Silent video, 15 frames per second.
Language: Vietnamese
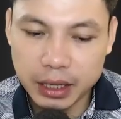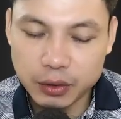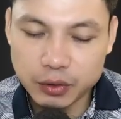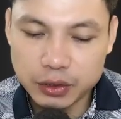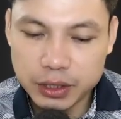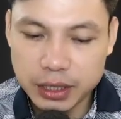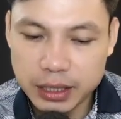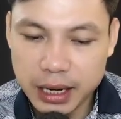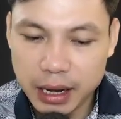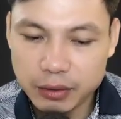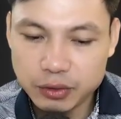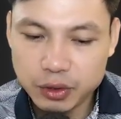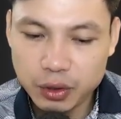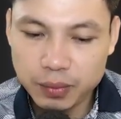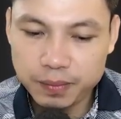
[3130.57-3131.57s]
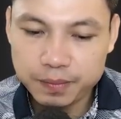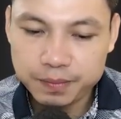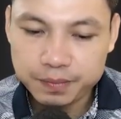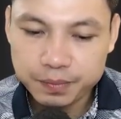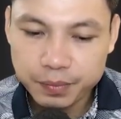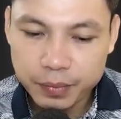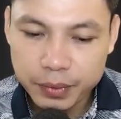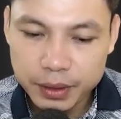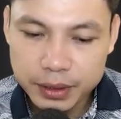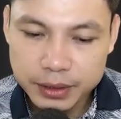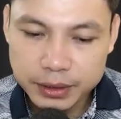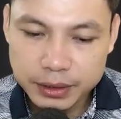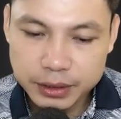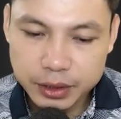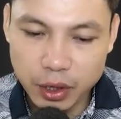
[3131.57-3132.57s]
Vào ngày hôm trước anh lại mơ
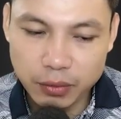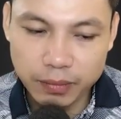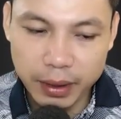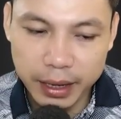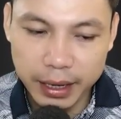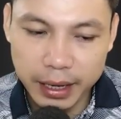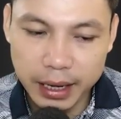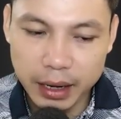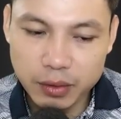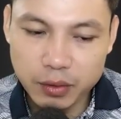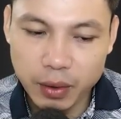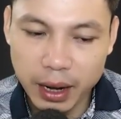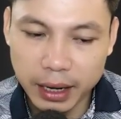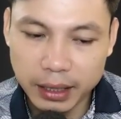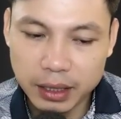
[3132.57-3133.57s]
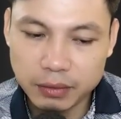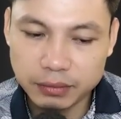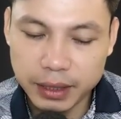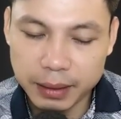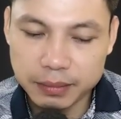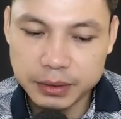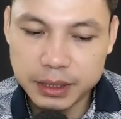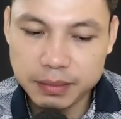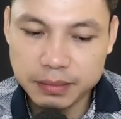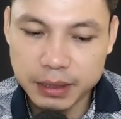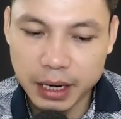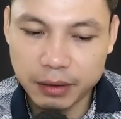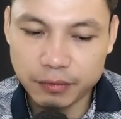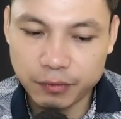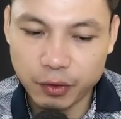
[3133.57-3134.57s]
thấy cụ già ấy. Lần này bà
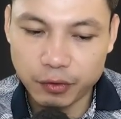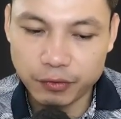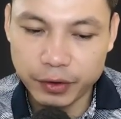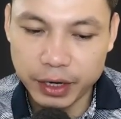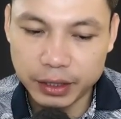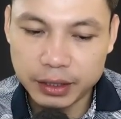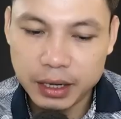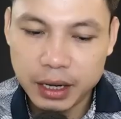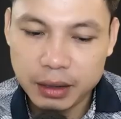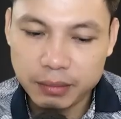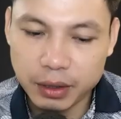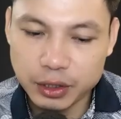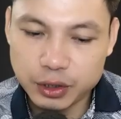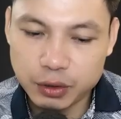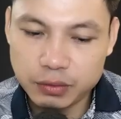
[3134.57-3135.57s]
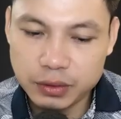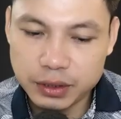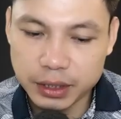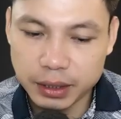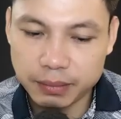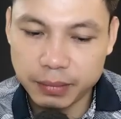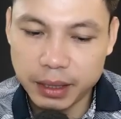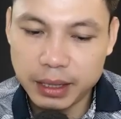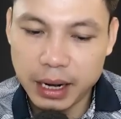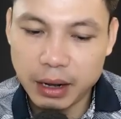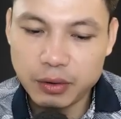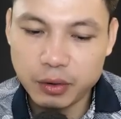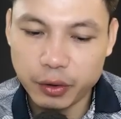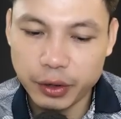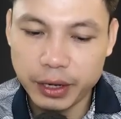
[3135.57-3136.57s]
ta không đánh anh nữa mà nhếch miệng
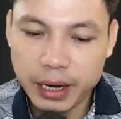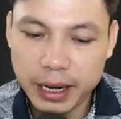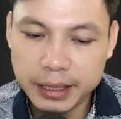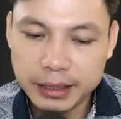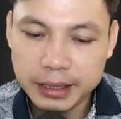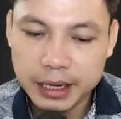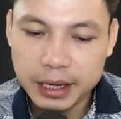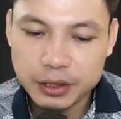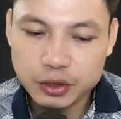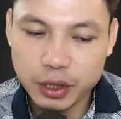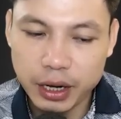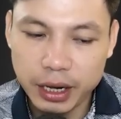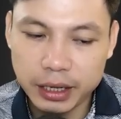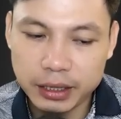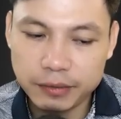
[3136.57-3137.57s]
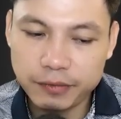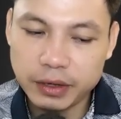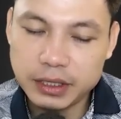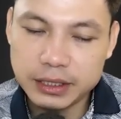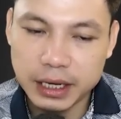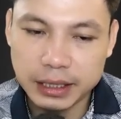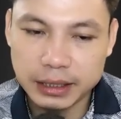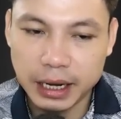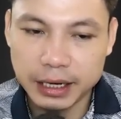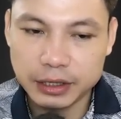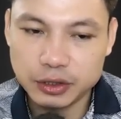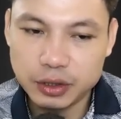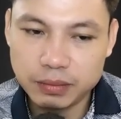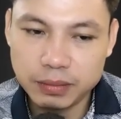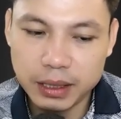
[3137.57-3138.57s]
cười. Mày muốn tìm
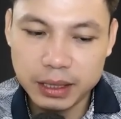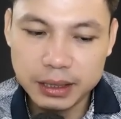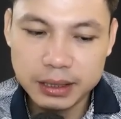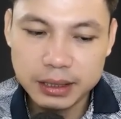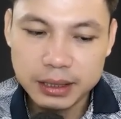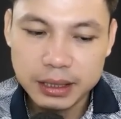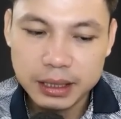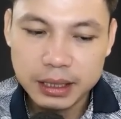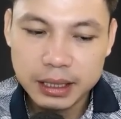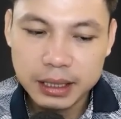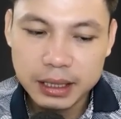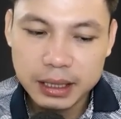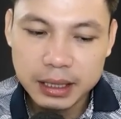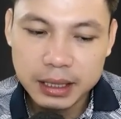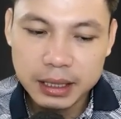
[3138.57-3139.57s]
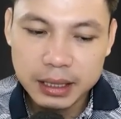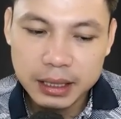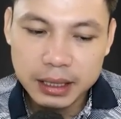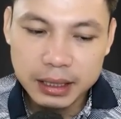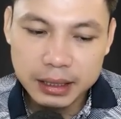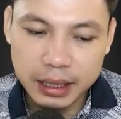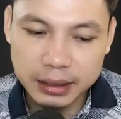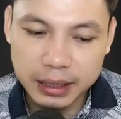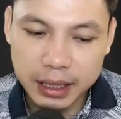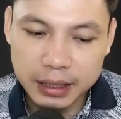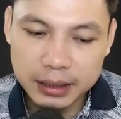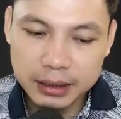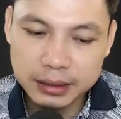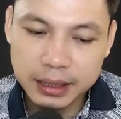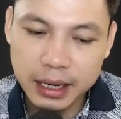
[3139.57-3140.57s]
lại con của mày không?
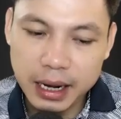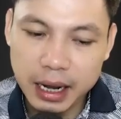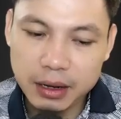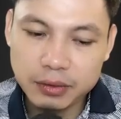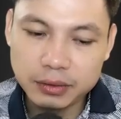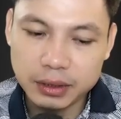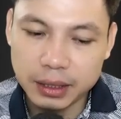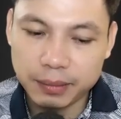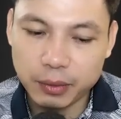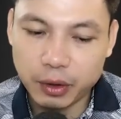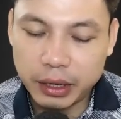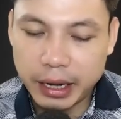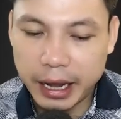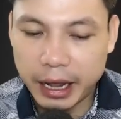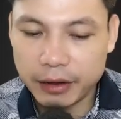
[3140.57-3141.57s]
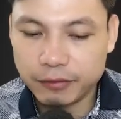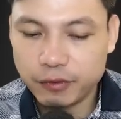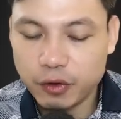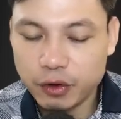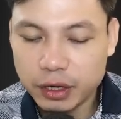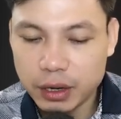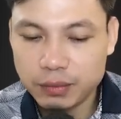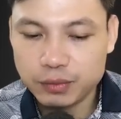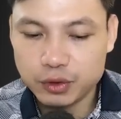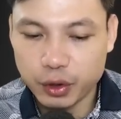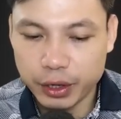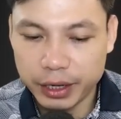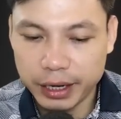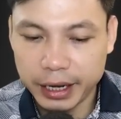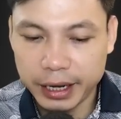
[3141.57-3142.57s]
Anh Kiên nghe vậy thì hốt hoảng bật
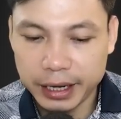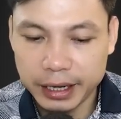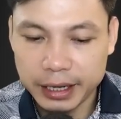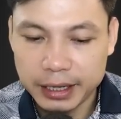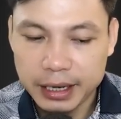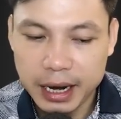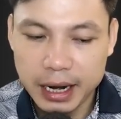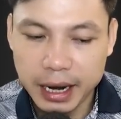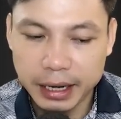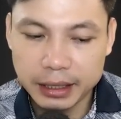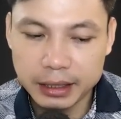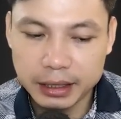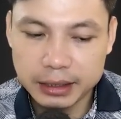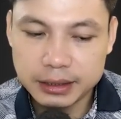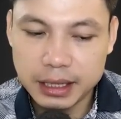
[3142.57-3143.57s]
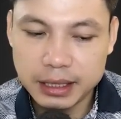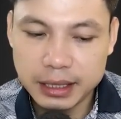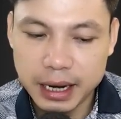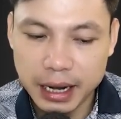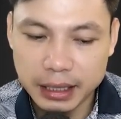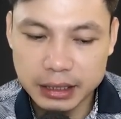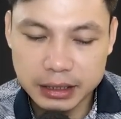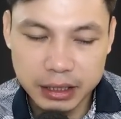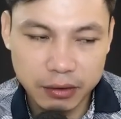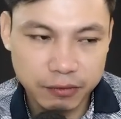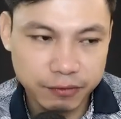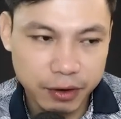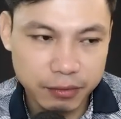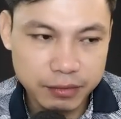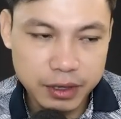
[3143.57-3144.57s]
dậy. Bà nói gì?
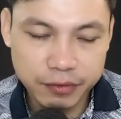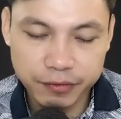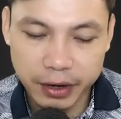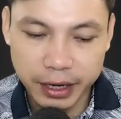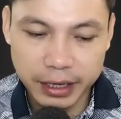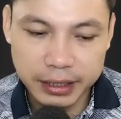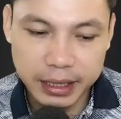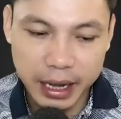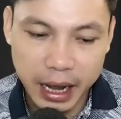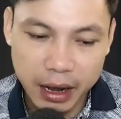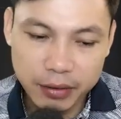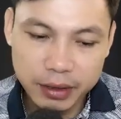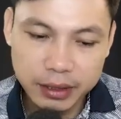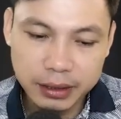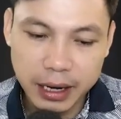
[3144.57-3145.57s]
Con, con tôi đang ở đâu?